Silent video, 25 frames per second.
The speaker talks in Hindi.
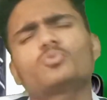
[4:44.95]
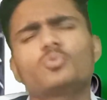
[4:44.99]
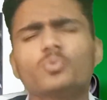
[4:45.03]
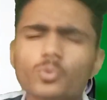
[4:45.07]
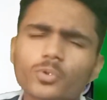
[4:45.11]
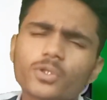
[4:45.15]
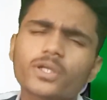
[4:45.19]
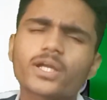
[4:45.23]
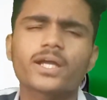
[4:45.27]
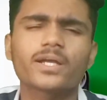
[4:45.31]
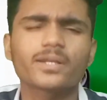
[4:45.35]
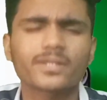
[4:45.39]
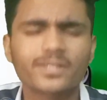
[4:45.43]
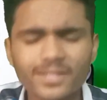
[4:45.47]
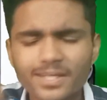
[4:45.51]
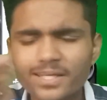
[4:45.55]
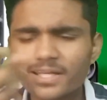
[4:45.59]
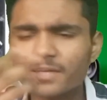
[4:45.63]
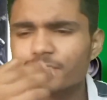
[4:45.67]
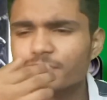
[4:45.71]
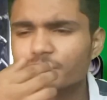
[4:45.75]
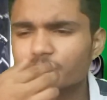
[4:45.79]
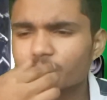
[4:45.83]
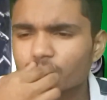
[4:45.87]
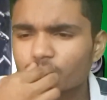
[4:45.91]
टूट गए
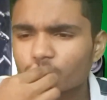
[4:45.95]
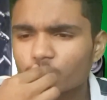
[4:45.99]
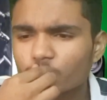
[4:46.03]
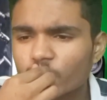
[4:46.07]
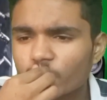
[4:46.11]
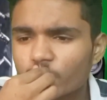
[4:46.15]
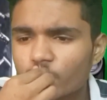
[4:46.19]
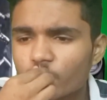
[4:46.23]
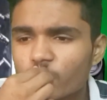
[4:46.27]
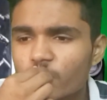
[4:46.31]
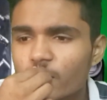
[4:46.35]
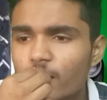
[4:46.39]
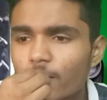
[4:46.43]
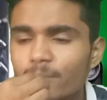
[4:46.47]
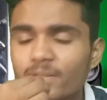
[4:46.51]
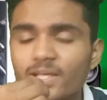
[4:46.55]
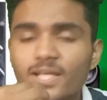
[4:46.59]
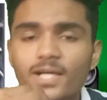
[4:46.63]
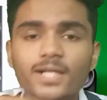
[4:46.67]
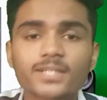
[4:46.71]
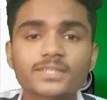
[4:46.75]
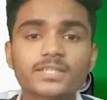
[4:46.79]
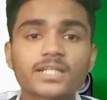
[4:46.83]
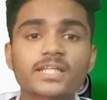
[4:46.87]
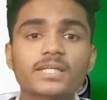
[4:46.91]
ठीक है फिर से टूटे क्योंकि हमें
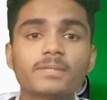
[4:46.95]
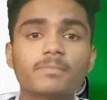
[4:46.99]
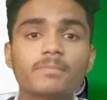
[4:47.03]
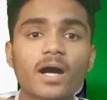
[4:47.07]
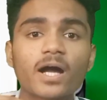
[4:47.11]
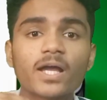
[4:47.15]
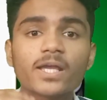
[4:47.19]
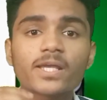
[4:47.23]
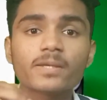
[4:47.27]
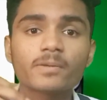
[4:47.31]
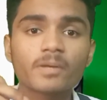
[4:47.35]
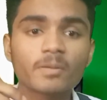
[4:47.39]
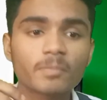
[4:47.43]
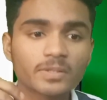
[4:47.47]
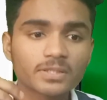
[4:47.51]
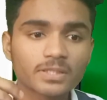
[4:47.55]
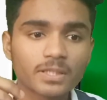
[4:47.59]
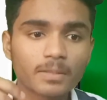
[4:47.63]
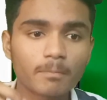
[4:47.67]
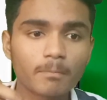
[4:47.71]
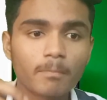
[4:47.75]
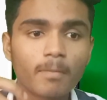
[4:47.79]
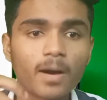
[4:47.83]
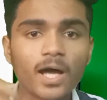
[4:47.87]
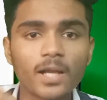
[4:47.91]
लगा था कि भाई ये
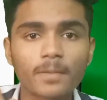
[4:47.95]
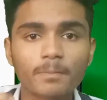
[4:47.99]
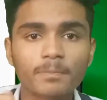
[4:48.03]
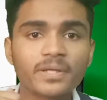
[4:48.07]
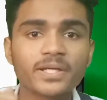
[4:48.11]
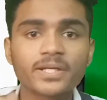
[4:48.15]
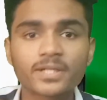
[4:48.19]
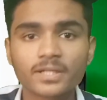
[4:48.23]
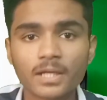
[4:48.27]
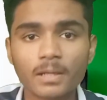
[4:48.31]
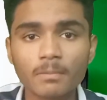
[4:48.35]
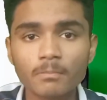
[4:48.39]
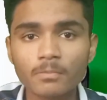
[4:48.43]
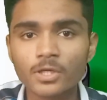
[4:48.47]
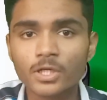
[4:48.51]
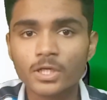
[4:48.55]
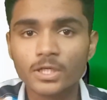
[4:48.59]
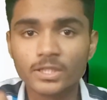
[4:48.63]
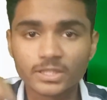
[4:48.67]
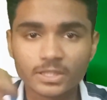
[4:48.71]
बंदा मारपीट कम